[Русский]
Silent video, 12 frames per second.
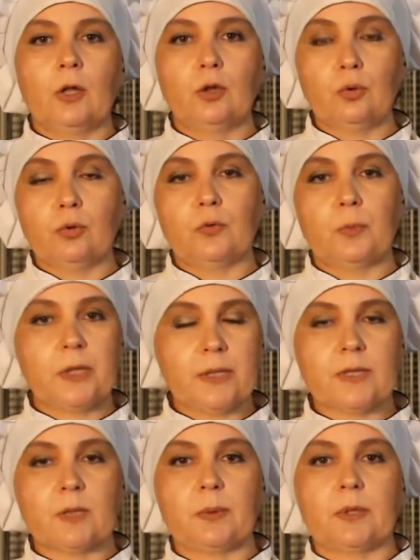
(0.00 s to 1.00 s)
Но, ну, в
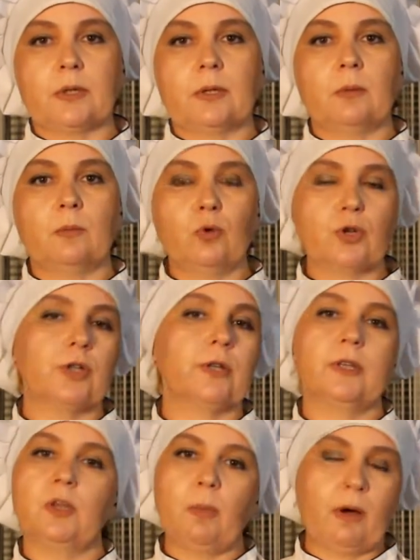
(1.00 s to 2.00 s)
принципе, можно
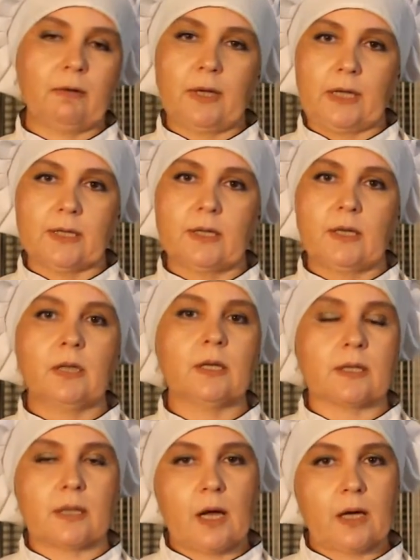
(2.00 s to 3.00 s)
не добавлять и
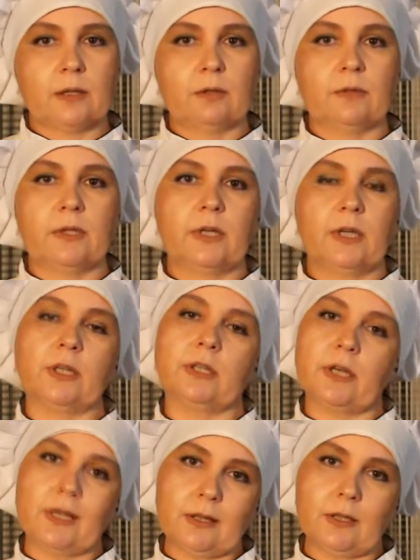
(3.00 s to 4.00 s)
не стартовых, и не
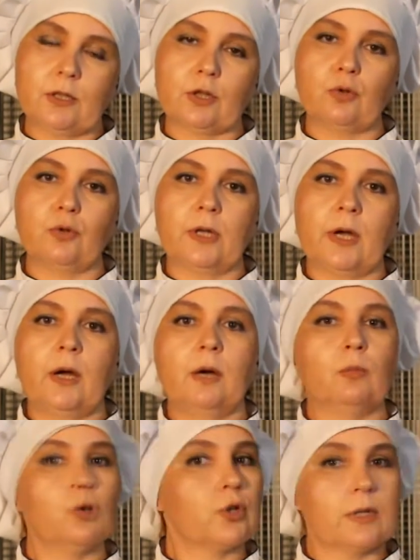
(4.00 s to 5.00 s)
тритной соли.
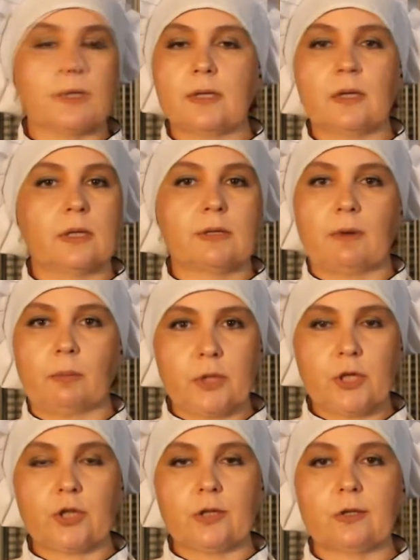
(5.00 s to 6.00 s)
Можно сделать в
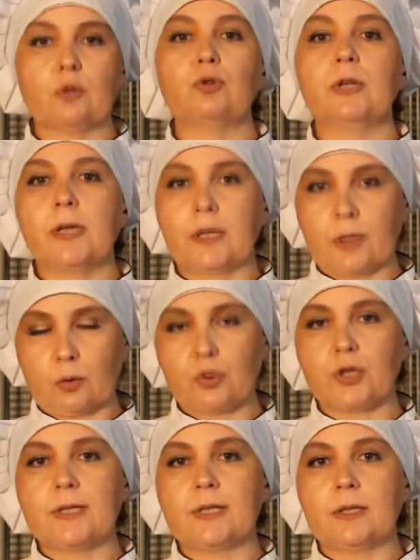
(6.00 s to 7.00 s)
обычной соли, я так
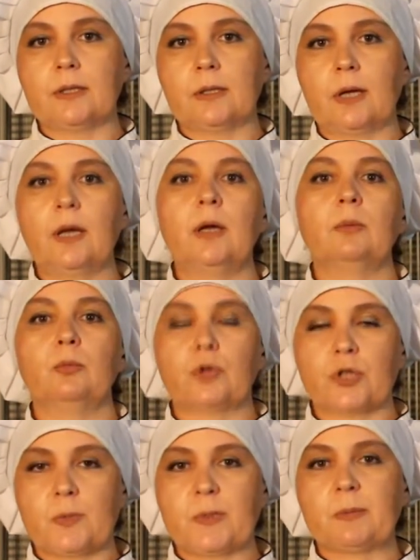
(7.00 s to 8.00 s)
уже делала.
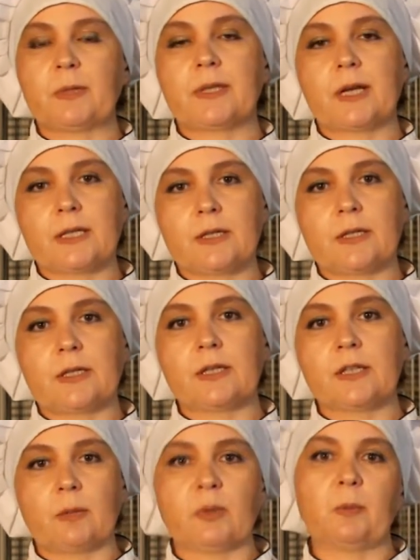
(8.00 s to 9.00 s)
Можете посмотреть
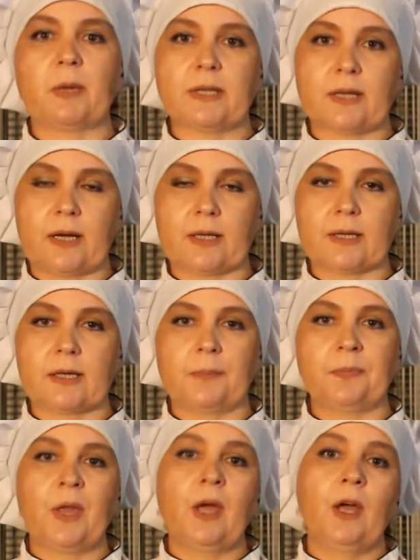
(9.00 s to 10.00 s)
рецепт
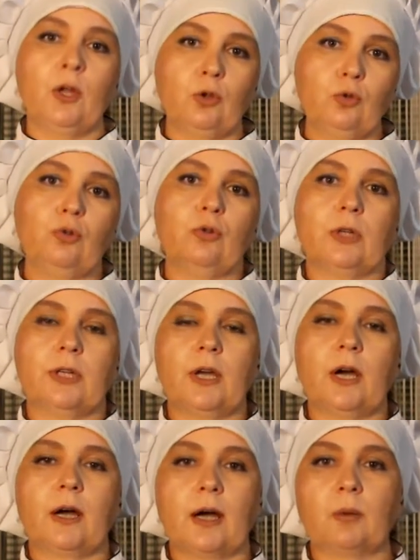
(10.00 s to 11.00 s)
подсказки. Но
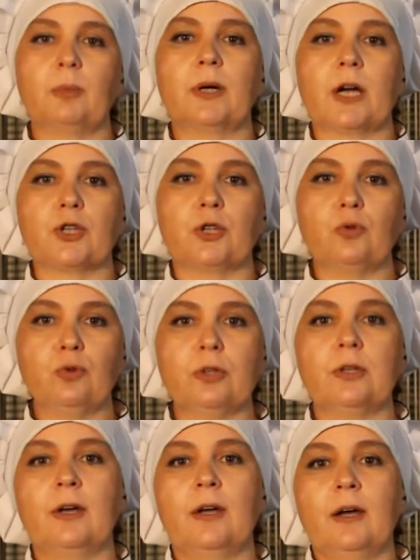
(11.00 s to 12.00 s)
я как бы каждый
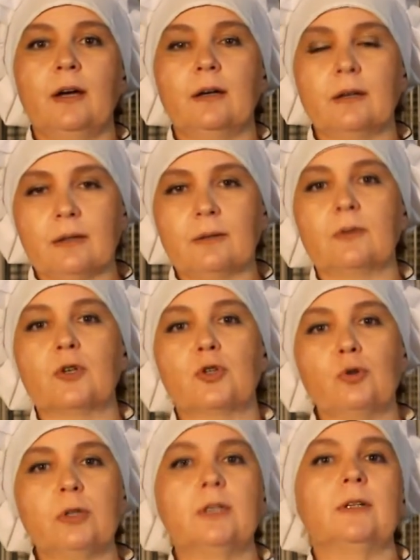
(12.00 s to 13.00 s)
год э,
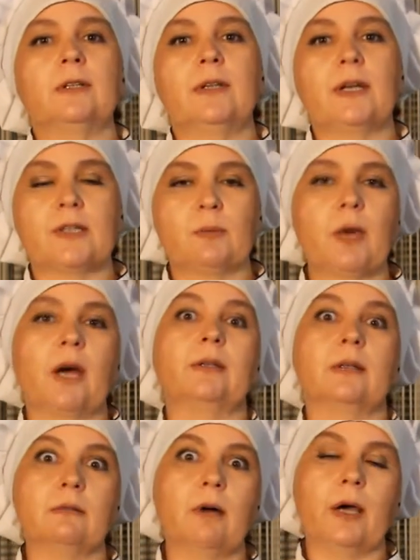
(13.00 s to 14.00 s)
что-то для себя
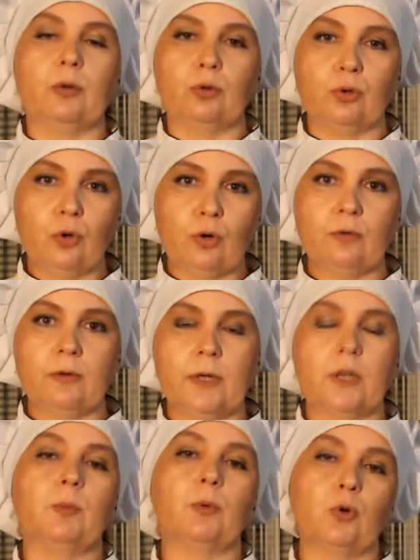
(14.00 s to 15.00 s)
открываю нового
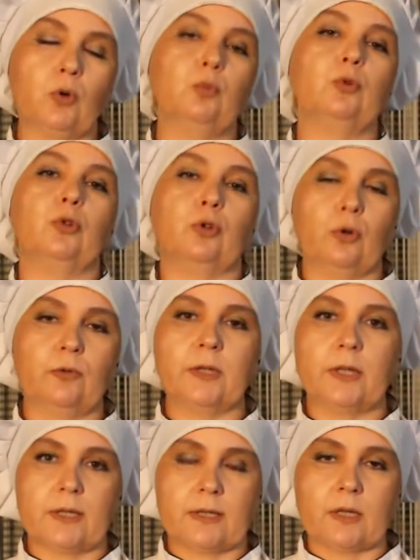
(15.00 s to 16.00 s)
и пробую
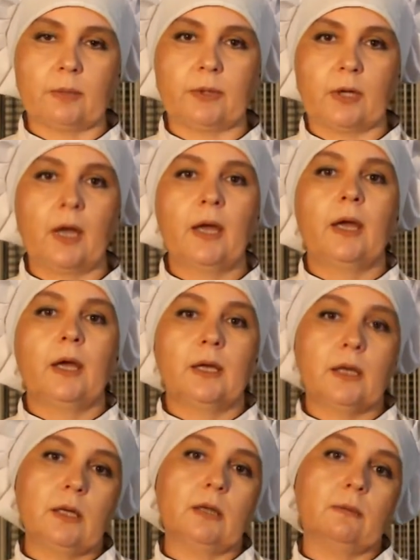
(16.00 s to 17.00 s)
новые рецепты.
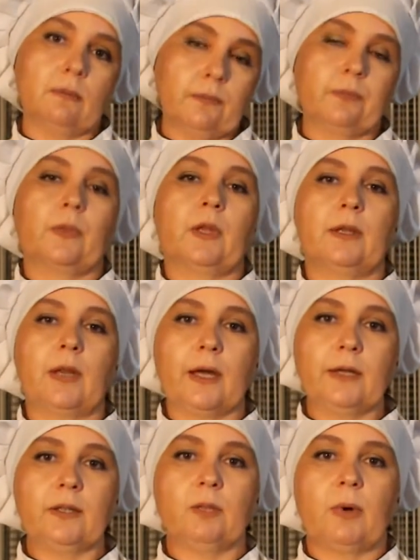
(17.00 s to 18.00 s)
И
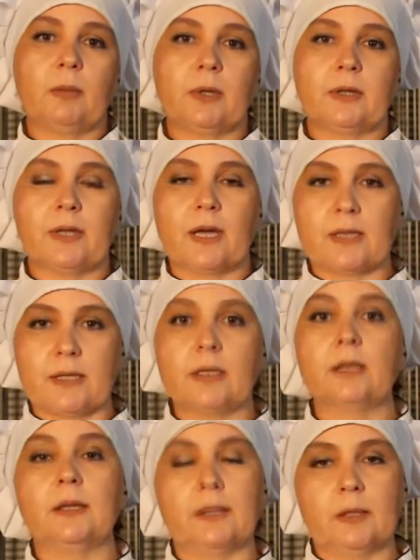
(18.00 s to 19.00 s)
на этот момент я
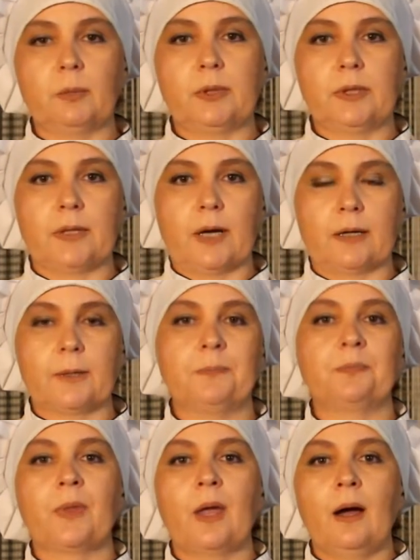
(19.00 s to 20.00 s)
сделала именно так.
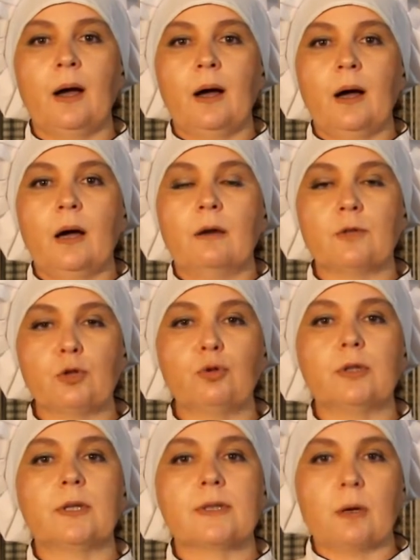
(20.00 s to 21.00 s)

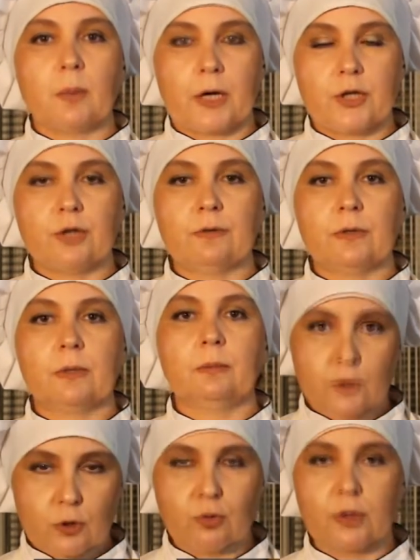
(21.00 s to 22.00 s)
Все это замачиваем
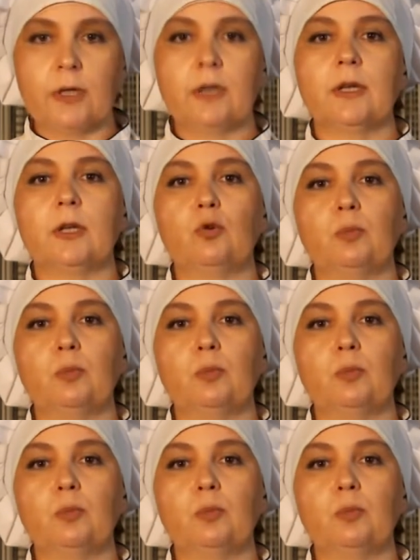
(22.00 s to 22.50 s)
в соли и